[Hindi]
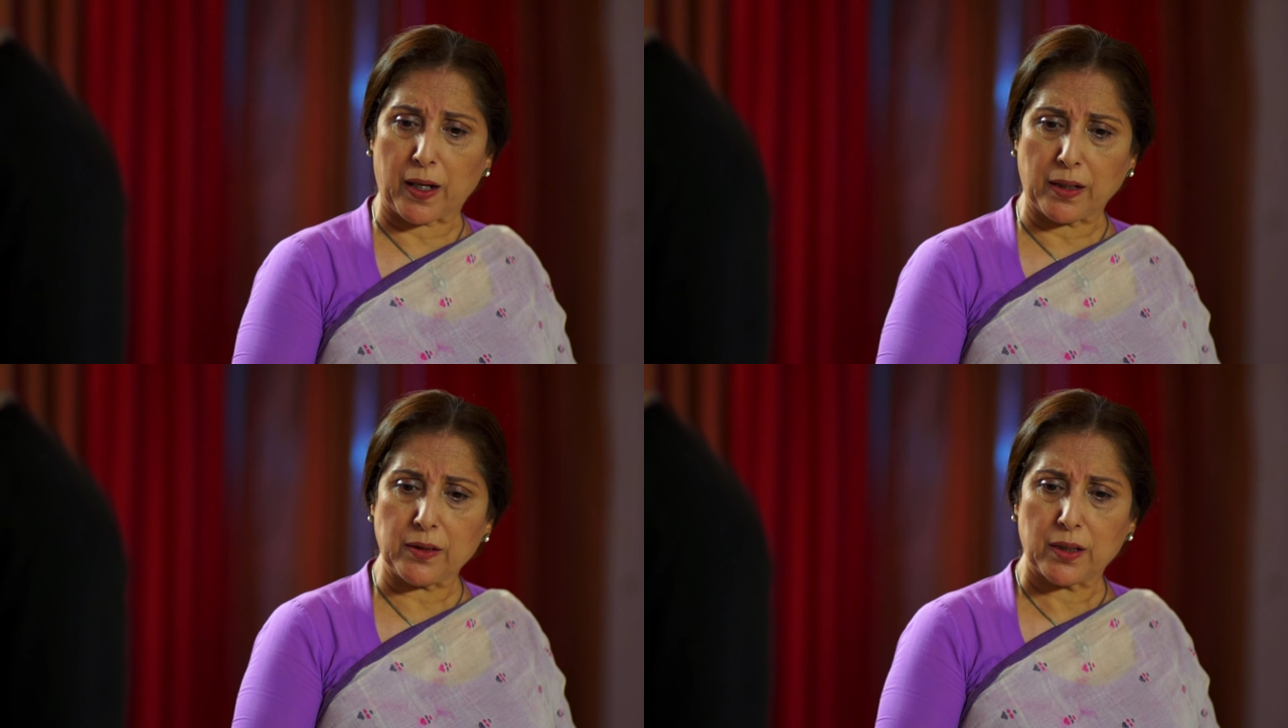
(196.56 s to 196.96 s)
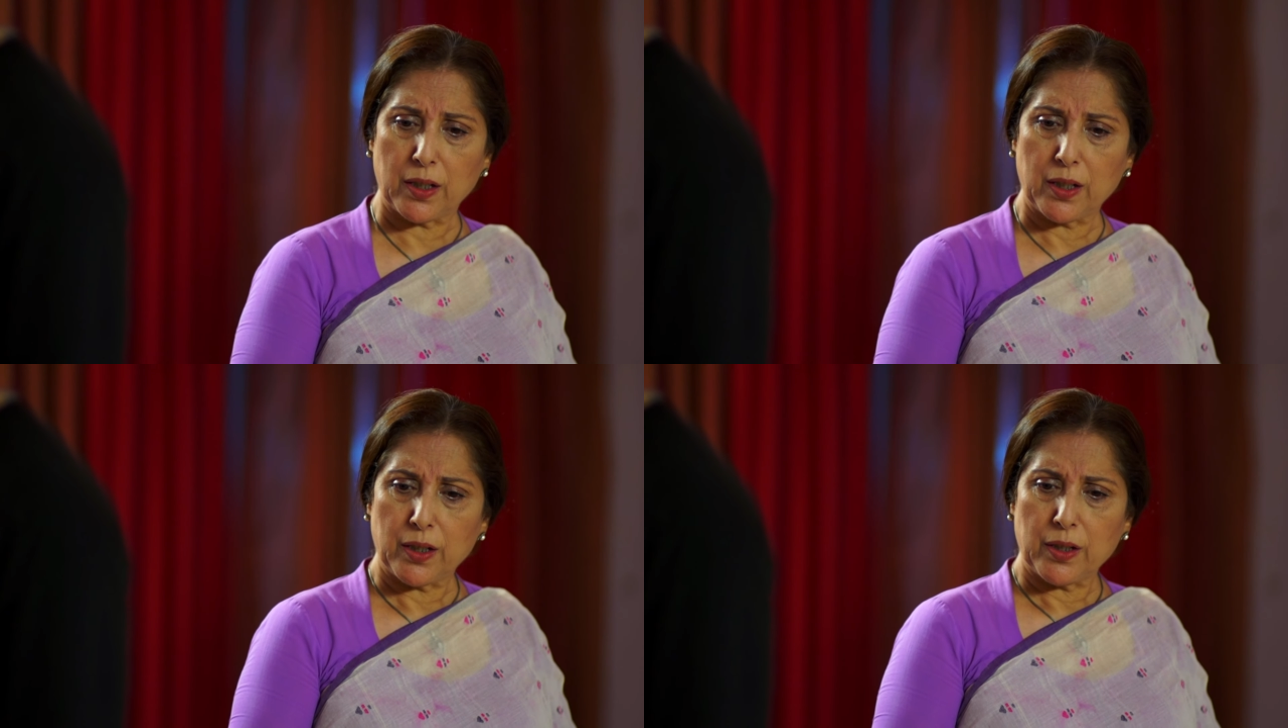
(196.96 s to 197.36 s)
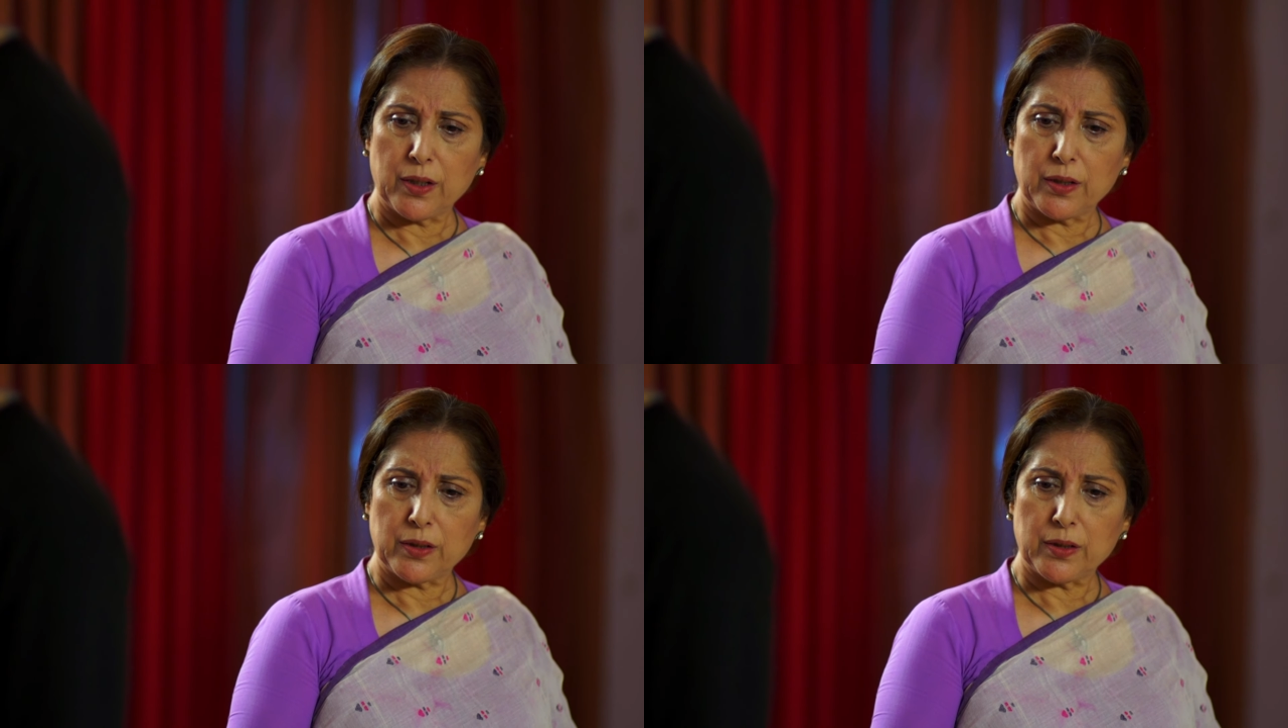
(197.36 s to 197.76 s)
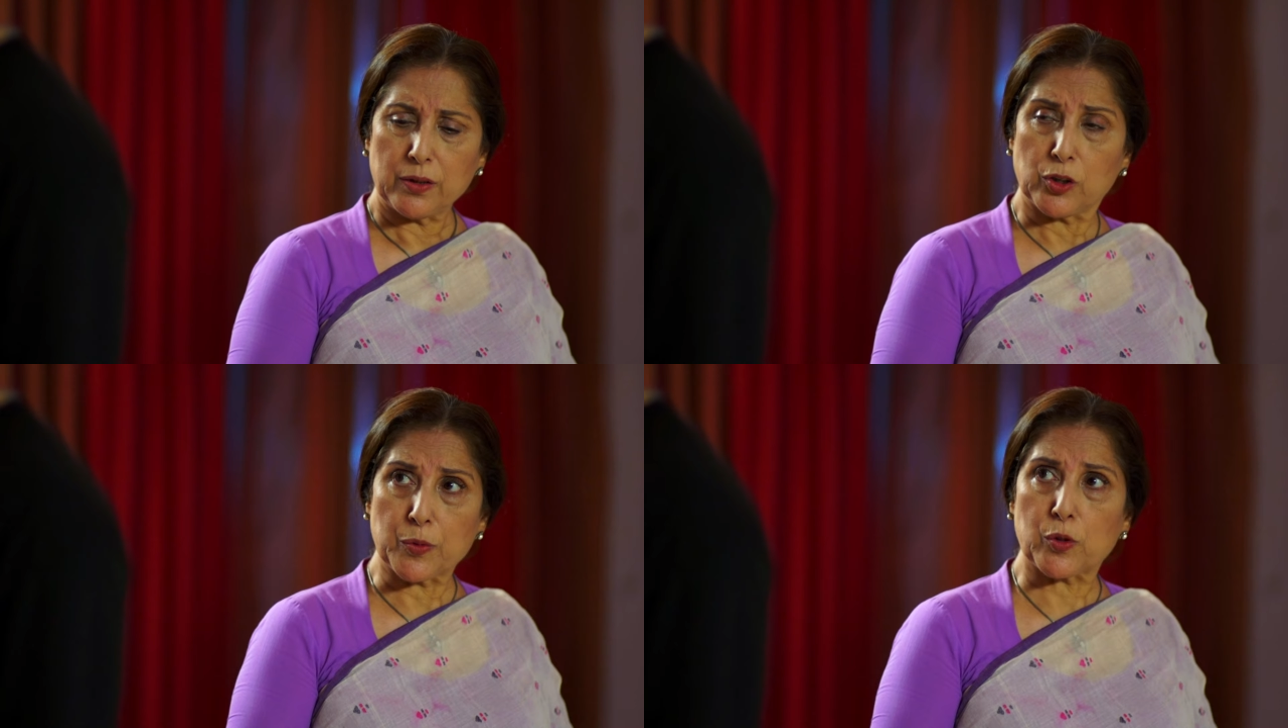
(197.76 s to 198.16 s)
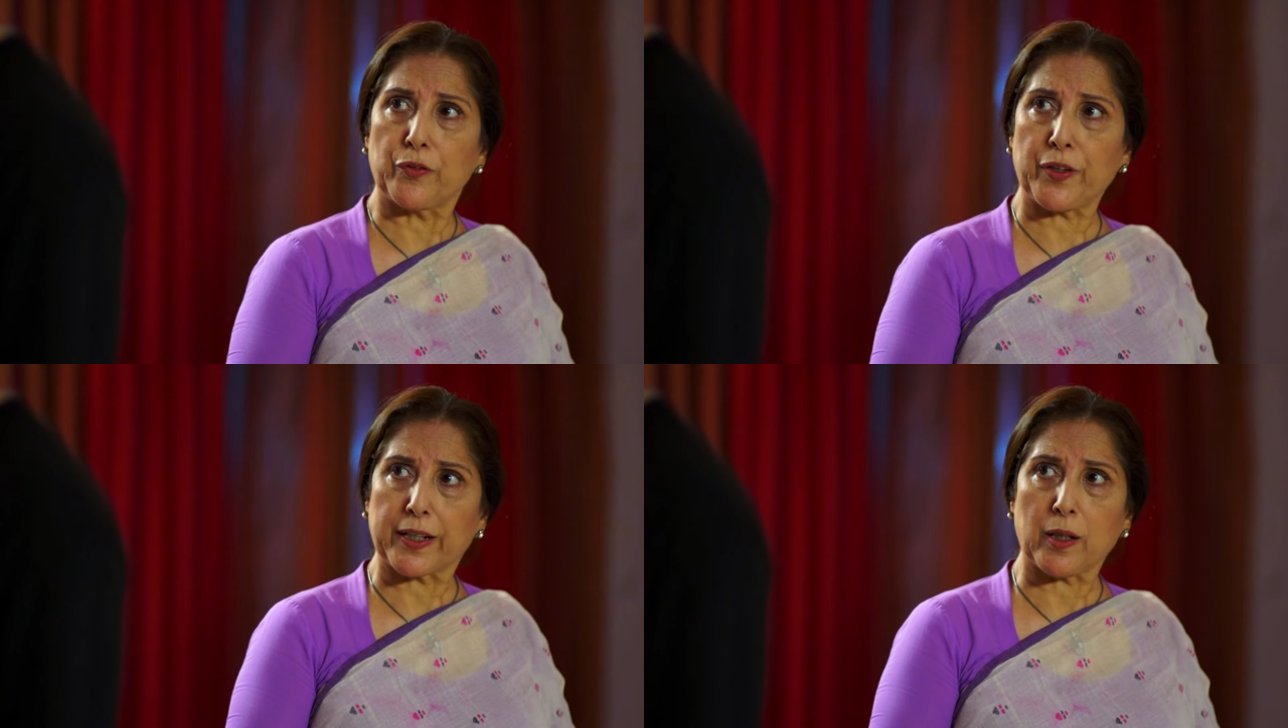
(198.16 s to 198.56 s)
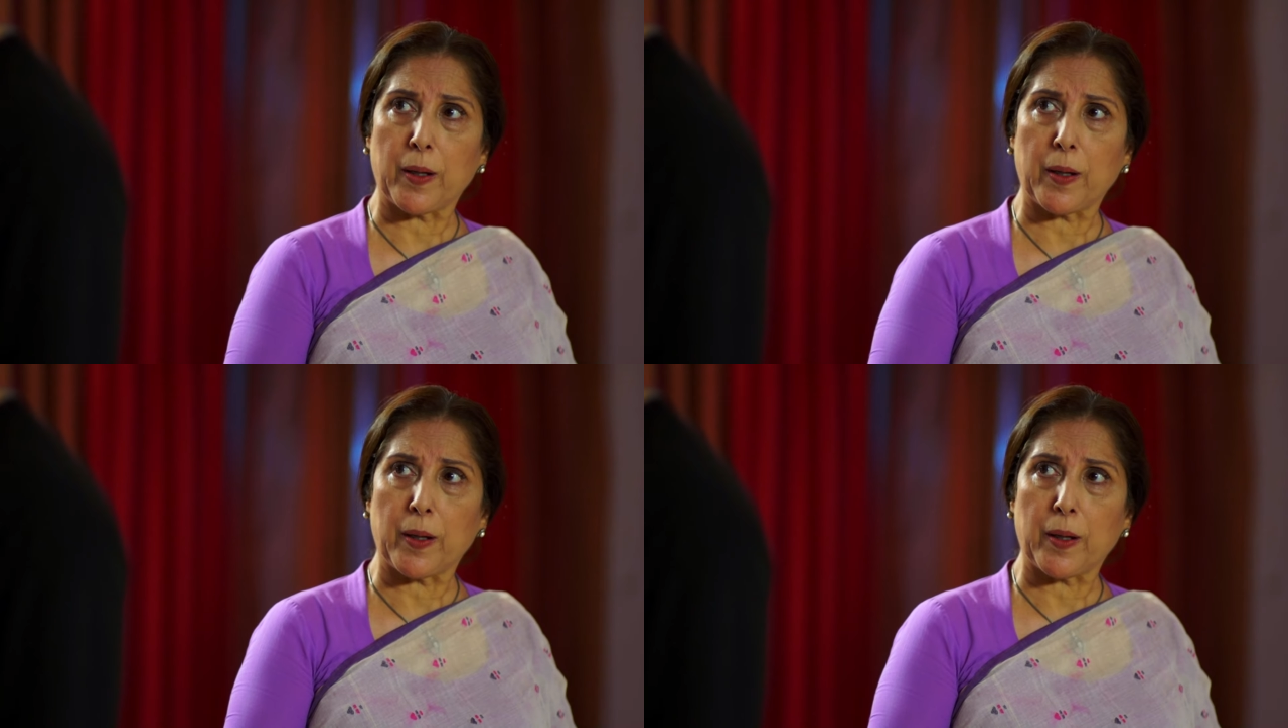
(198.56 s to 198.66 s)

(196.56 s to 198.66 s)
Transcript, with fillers: बाद तुम सोफिया के